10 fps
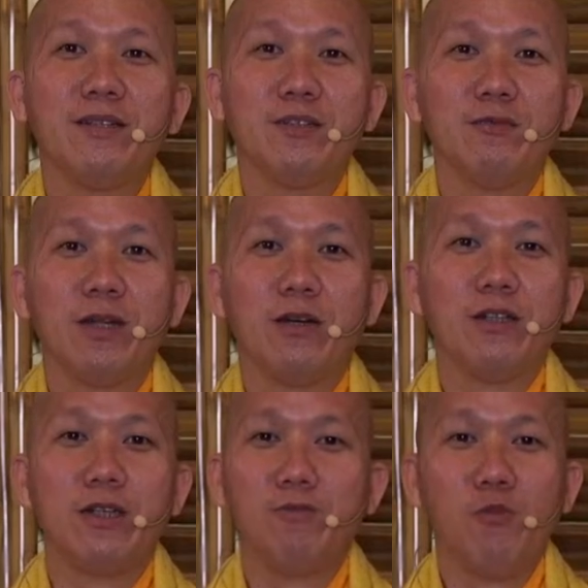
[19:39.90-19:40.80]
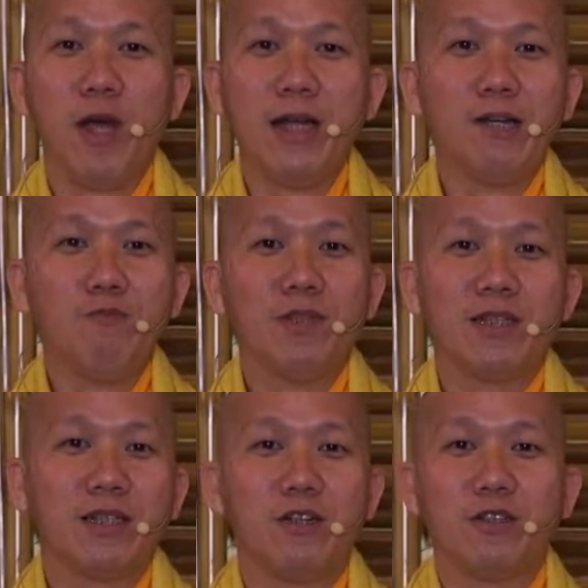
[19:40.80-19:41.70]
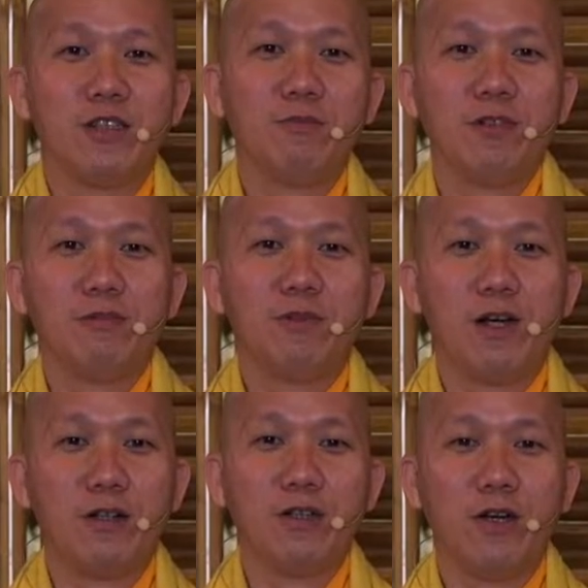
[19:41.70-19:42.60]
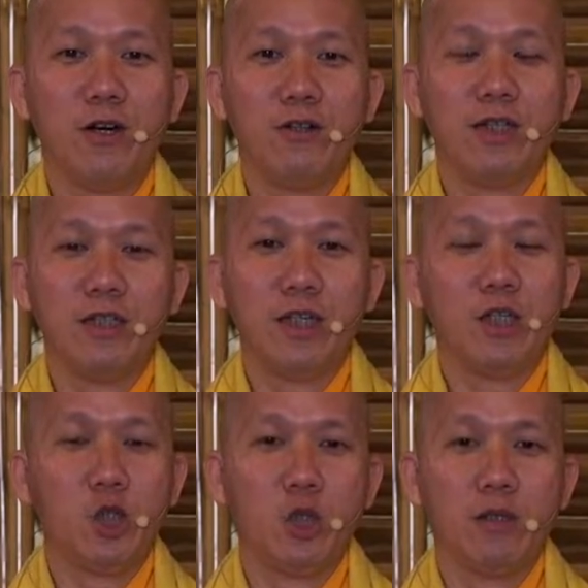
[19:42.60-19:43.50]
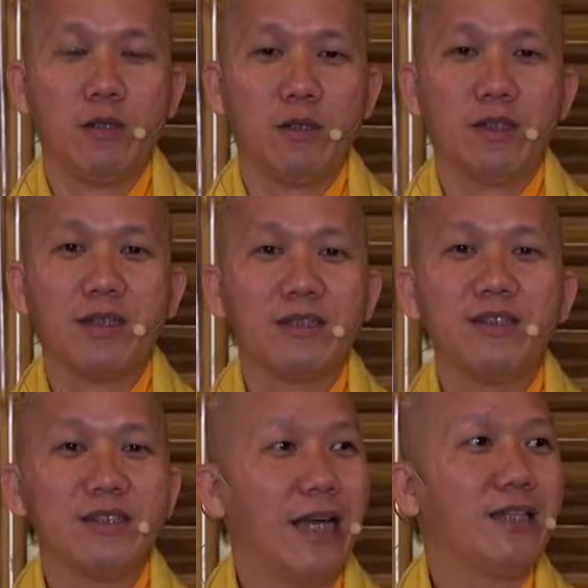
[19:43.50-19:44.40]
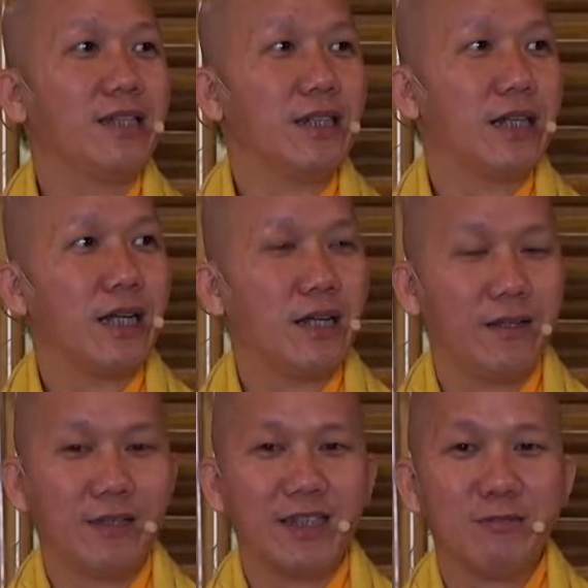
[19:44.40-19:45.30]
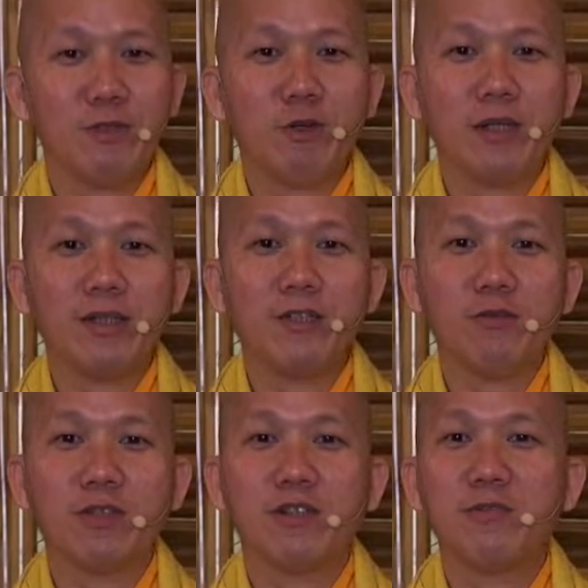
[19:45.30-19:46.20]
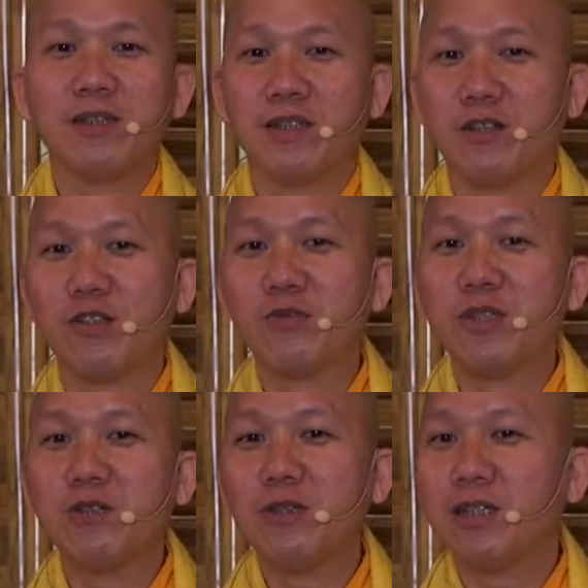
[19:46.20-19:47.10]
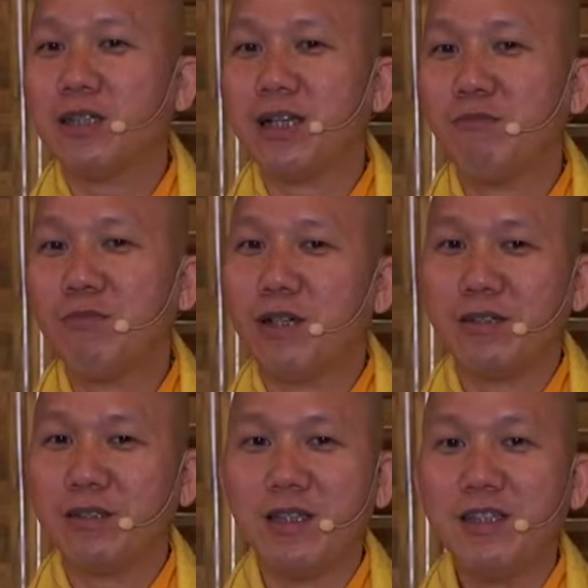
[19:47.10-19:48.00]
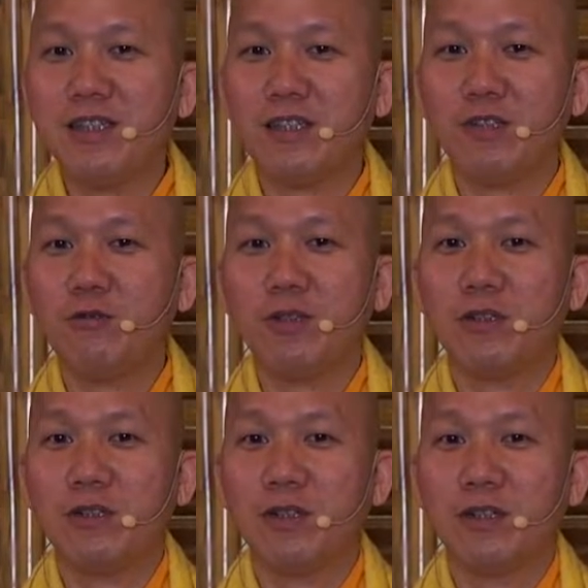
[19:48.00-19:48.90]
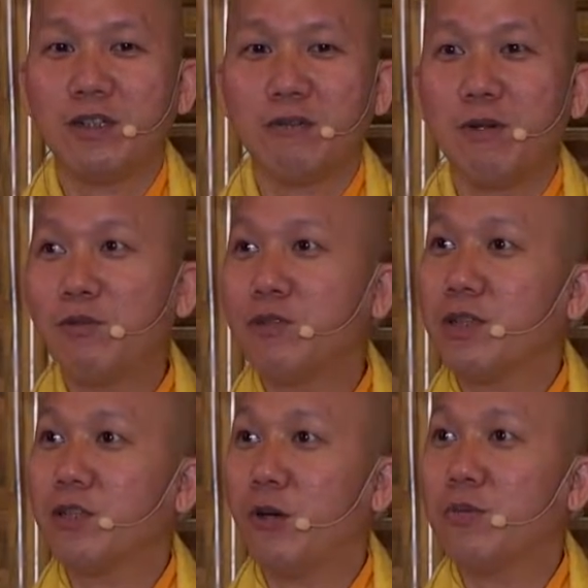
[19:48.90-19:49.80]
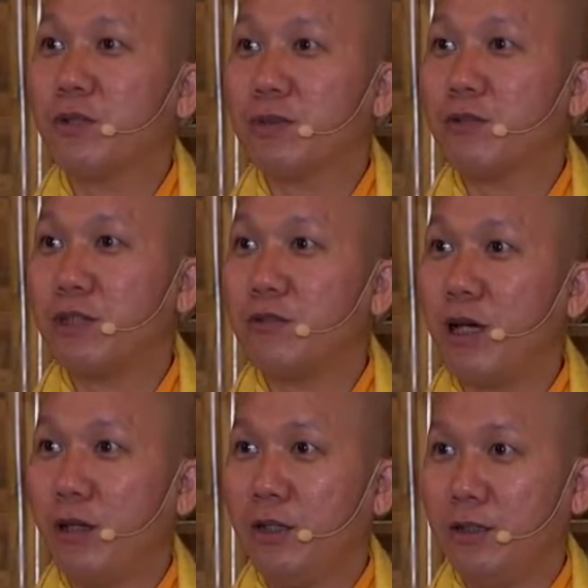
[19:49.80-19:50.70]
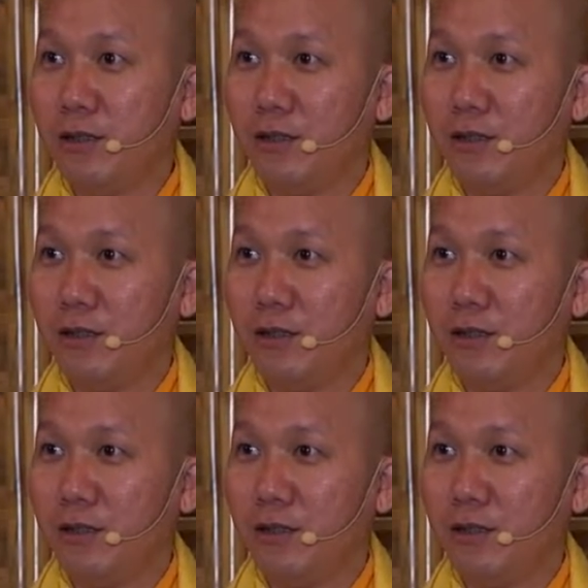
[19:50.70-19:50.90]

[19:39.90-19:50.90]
đi chị không nói nóng quá nóng đi thầy ngồi thiền cũng được mà hôi đổ ra vậy cái thầy tính xả thiền ra cái thầy mới quán chiếu thầy nói bây giờ có chút xíu gì nóng nực tí gì chịu không được rồi mốt xuống địa ngục rồi làm sao chịu nổi